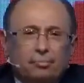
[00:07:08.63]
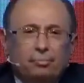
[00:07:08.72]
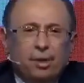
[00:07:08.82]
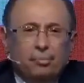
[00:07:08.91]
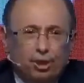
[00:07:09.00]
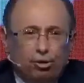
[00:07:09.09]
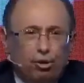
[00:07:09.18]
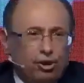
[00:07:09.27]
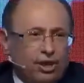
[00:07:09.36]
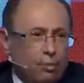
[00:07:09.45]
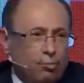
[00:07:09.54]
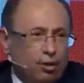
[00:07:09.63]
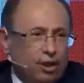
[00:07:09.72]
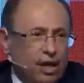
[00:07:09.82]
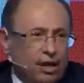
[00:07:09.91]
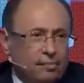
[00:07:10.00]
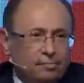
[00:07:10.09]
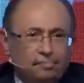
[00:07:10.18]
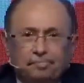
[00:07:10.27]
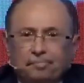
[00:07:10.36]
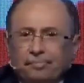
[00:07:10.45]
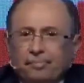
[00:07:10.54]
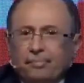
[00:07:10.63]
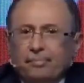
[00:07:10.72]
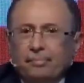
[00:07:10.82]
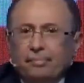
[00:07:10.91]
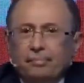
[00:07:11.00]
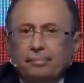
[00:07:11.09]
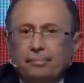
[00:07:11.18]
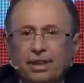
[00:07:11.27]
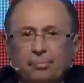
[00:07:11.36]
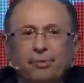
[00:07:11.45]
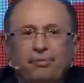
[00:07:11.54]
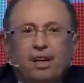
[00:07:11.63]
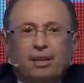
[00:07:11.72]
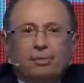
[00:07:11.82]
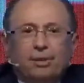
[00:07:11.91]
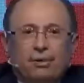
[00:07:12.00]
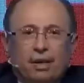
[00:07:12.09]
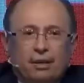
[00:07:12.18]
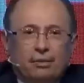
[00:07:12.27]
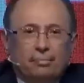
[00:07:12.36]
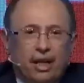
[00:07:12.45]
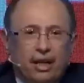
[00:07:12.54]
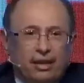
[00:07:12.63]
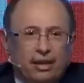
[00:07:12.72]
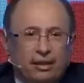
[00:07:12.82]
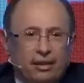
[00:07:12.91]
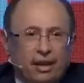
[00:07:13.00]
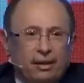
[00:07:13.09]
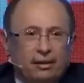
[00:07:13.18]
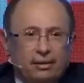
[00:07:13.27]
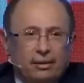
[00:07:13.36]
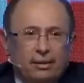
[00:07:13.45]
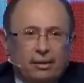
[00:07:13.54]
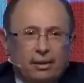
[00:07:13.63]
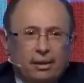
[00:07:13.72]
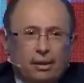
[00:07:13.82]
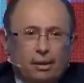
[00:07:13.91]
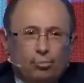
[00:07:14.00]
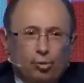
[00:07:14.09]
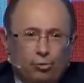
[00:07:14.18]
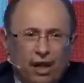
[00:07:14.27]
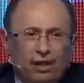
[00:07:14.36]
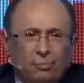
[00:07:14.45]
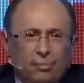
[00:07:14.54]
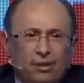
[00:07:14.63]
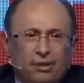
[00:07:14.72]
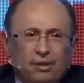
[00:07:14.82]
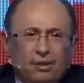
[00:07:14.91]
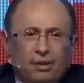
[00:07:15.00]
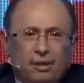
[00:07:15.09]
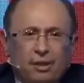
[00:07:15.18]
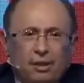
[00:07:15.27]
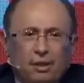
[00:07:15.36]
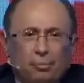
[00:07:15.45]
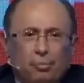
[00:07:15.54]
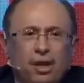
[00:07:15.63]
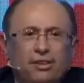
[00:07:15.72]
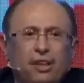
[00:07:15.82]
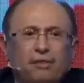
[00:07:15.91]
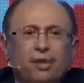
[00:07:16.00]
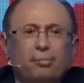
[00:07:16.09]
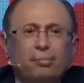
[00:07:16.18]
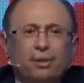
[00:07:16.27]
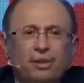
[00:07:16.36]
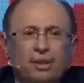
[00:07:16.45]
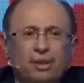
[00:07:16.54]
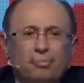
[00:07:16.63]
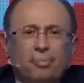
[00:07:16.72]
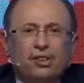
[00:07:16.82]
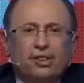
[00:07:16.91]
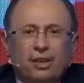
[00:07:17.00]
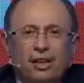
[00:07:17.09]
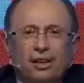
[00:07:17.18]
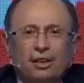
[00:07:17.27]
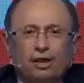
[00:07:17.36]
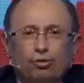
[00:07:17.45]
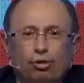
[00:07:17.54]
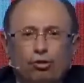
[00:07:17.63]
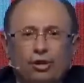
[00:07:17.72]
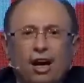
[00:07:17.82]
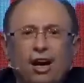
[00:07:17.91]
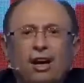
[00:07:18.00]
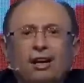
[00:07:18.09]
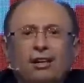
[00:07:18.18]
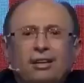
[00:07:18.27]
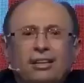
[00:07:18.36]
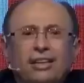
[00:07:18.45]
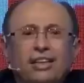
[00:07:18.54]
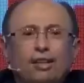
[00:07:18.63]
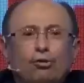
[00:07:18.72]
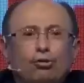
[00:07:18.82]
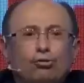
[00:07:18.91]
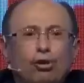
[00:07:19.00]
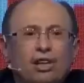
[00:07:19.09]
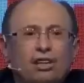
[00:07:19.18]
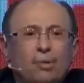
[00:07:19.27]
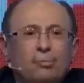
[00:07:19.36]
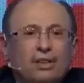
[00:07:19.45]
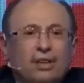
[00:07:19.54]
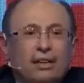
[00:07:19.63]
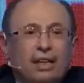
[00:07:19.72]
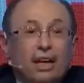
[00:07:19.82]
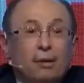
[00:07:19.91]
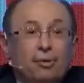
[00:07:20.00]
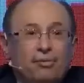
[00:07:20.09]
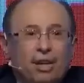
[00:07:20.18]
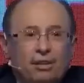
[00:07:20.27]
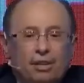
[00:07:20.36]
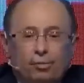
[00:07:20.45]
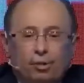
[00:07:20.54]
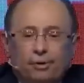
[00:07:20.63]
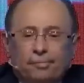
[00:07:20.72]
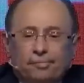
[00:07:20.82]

BİM'i söyleyeceğim burada. Bizim bir farkımız var perakende de. Bu farkımız masraf yapımızı başkalarından çok daha iyi kontrol etmemizden gelen bir farktır bu.